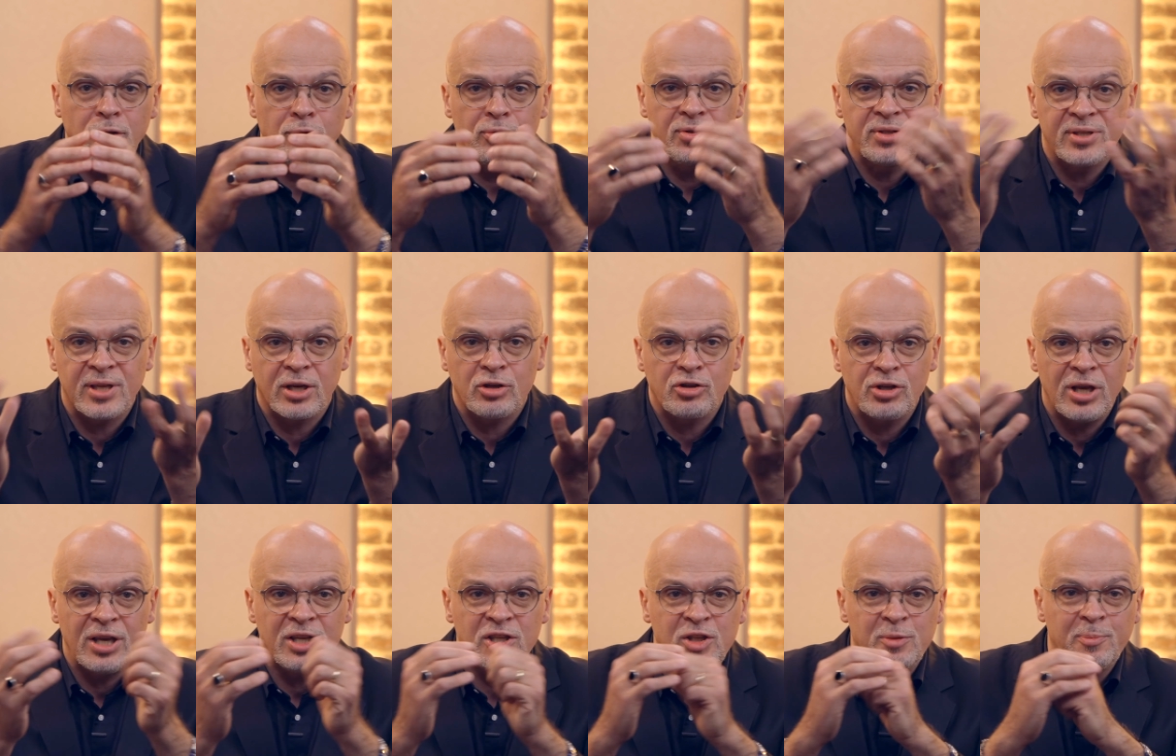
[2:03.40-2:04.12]
et de
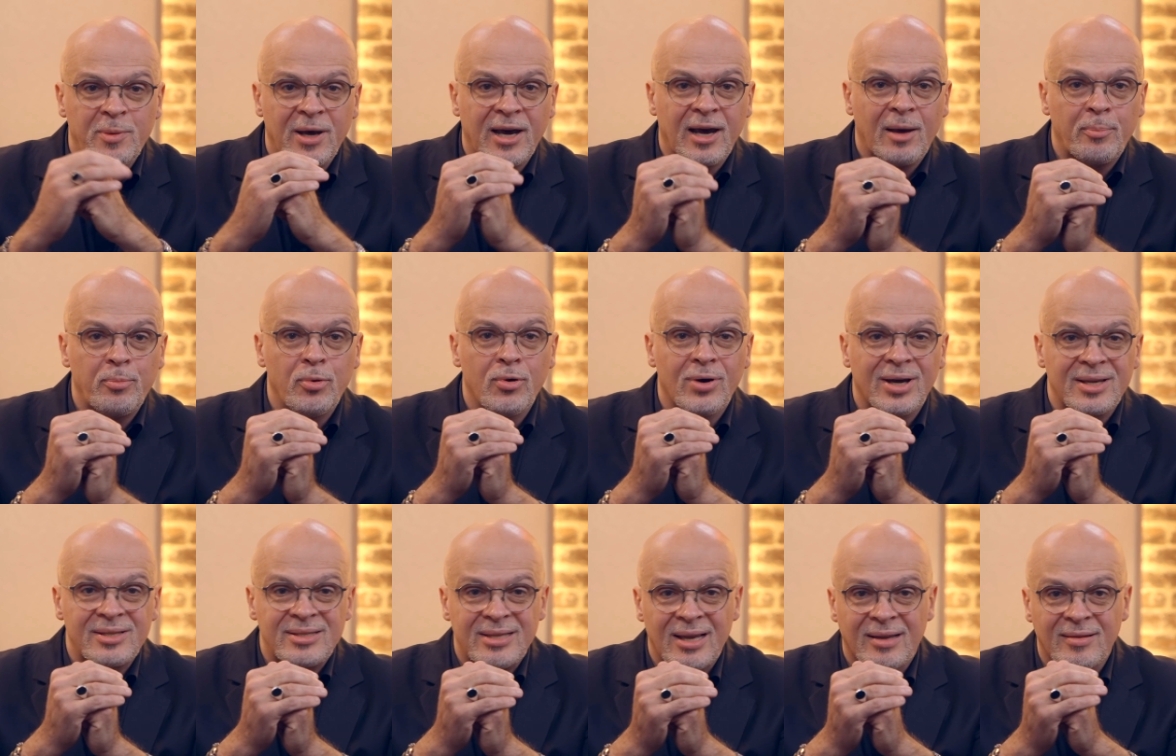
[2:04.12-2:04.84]
sagesse par
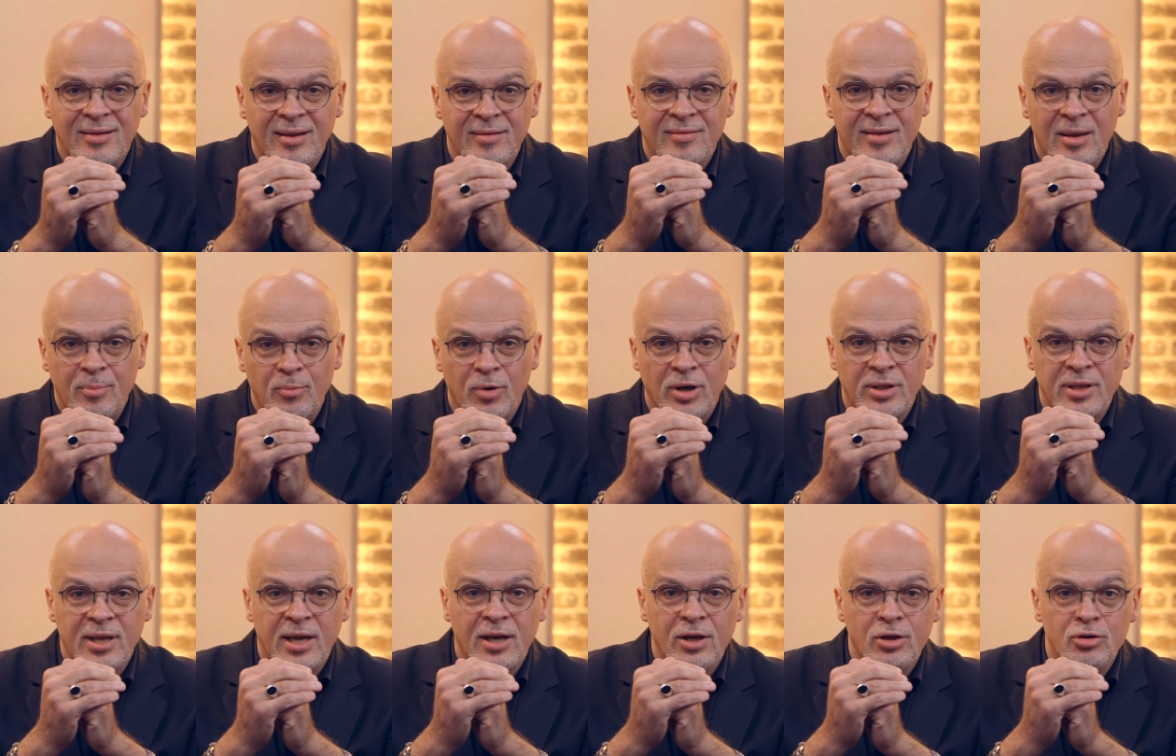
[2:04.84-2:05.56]
rapport à certains
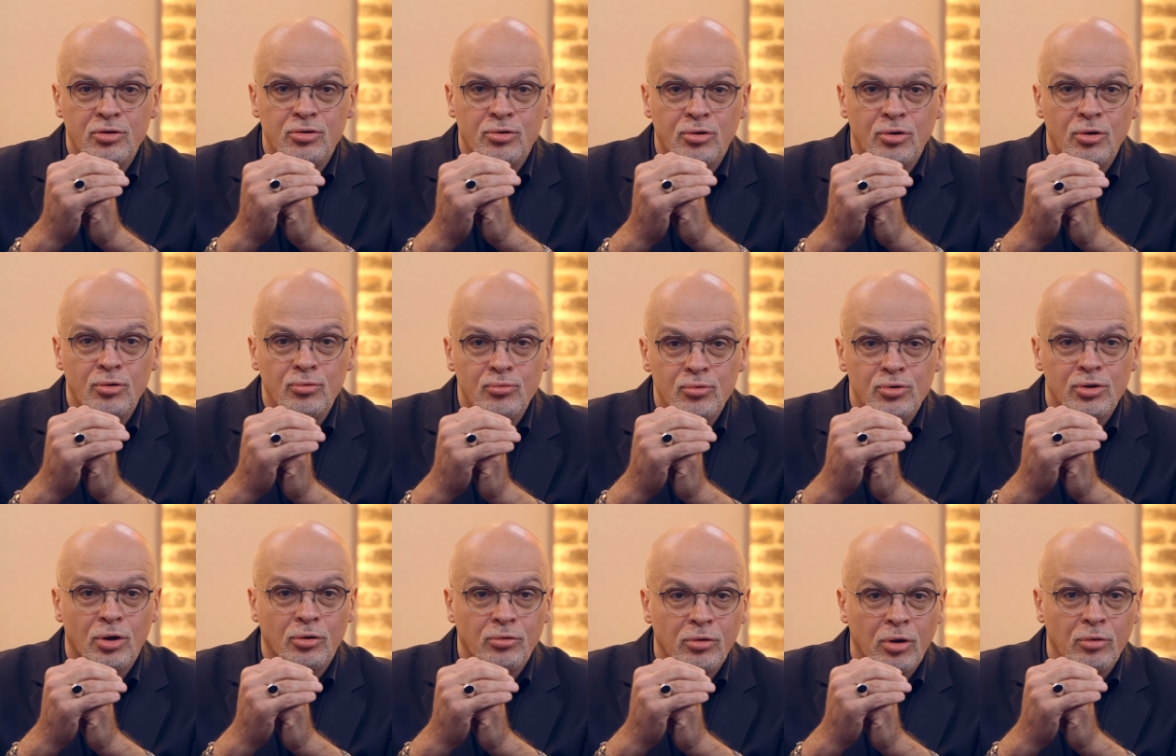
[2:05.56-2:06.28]
témoignages que
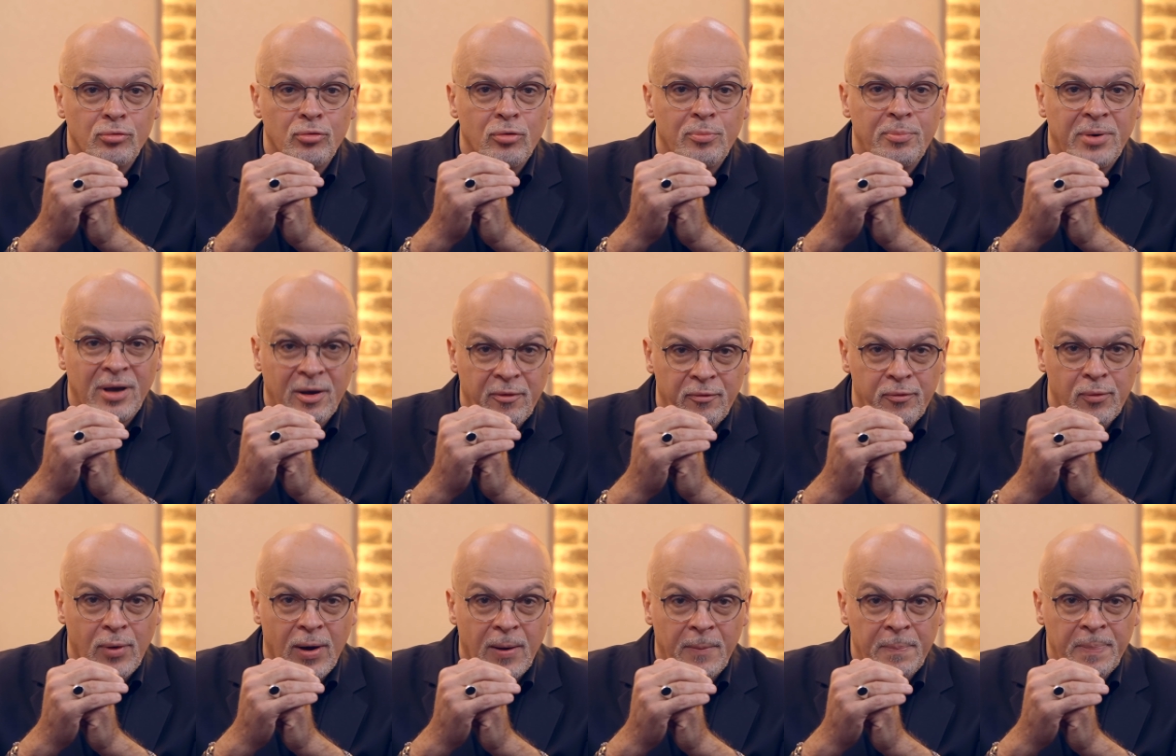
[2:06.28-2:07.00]
nous entendons
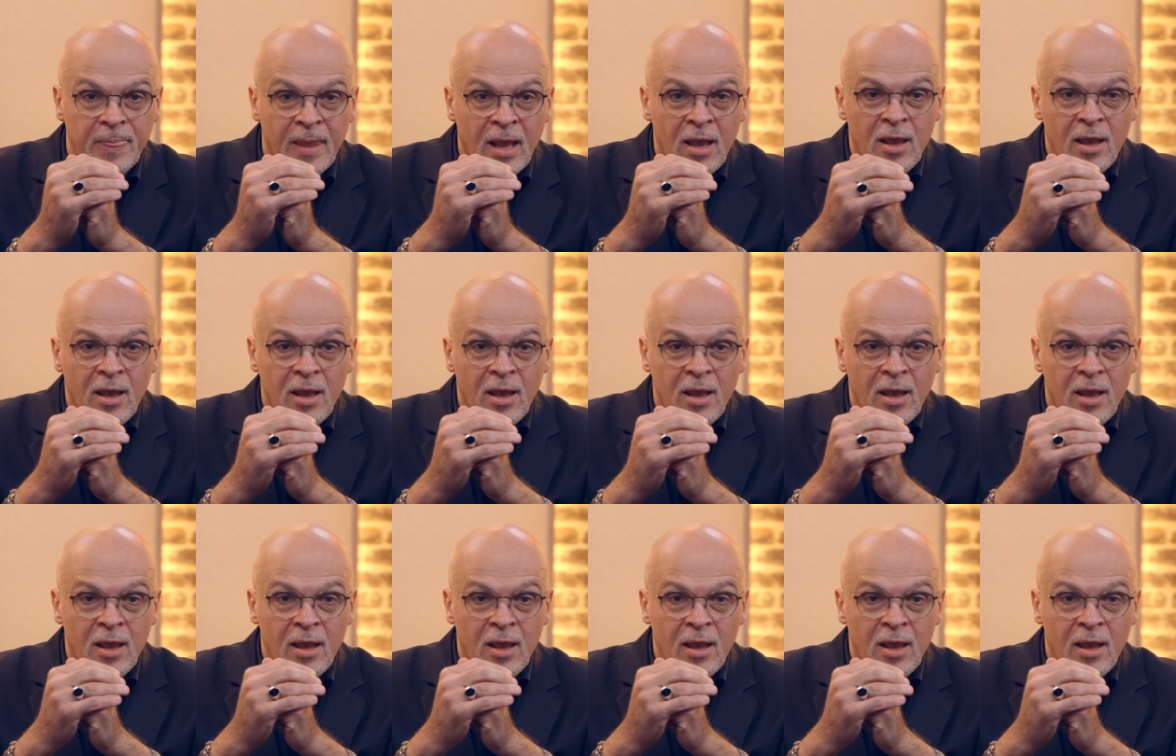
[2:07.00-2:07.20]
parfois.